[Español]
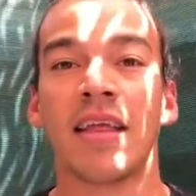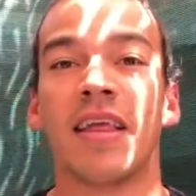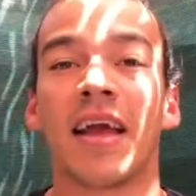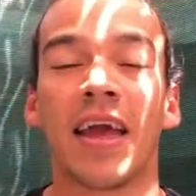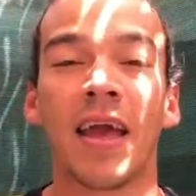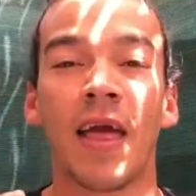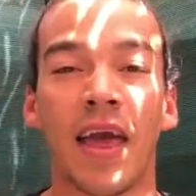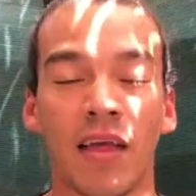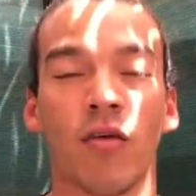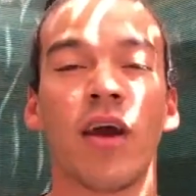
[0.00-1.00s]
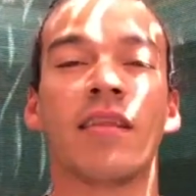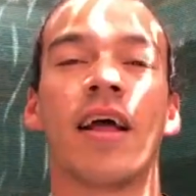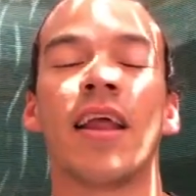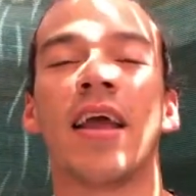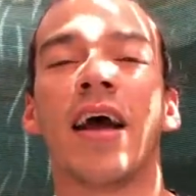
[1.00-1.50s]
ya que eso
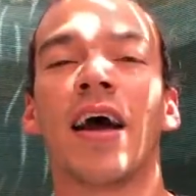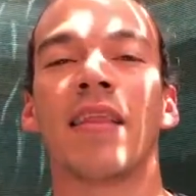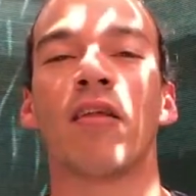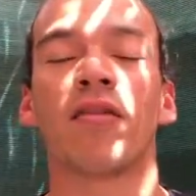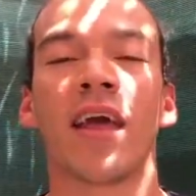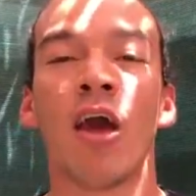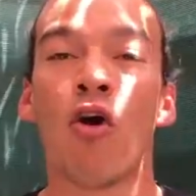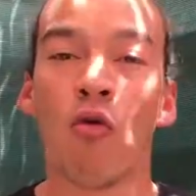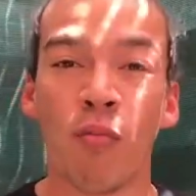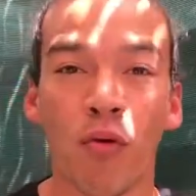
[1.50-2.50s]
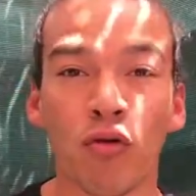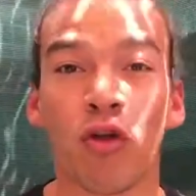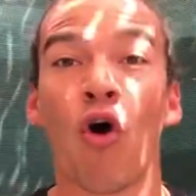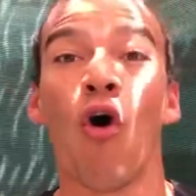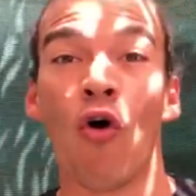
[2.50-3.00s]
estaría dándote un
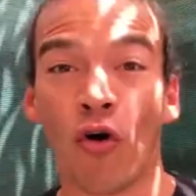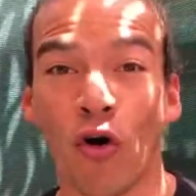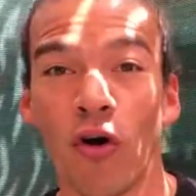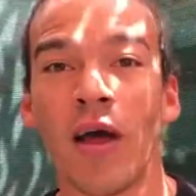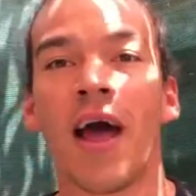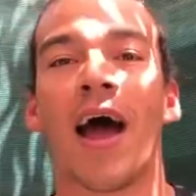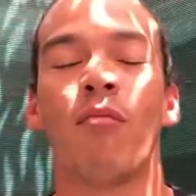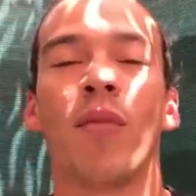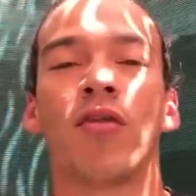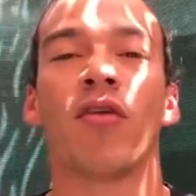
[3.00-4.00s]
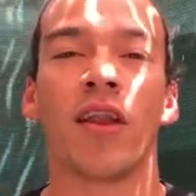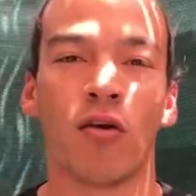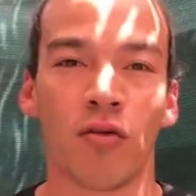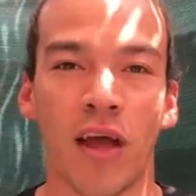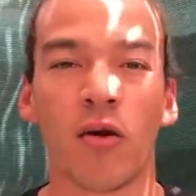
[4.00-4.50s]
punto o no al momento de
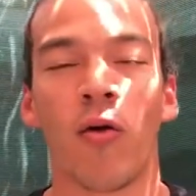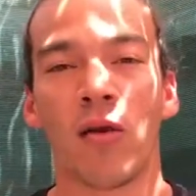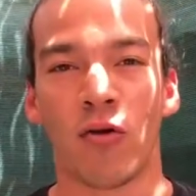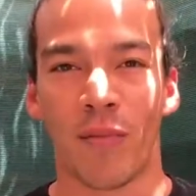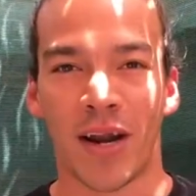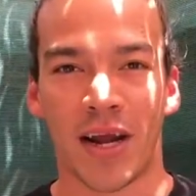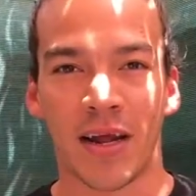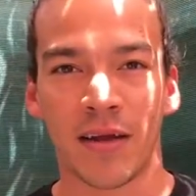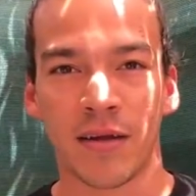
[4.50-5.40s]
negociar con alguna marca.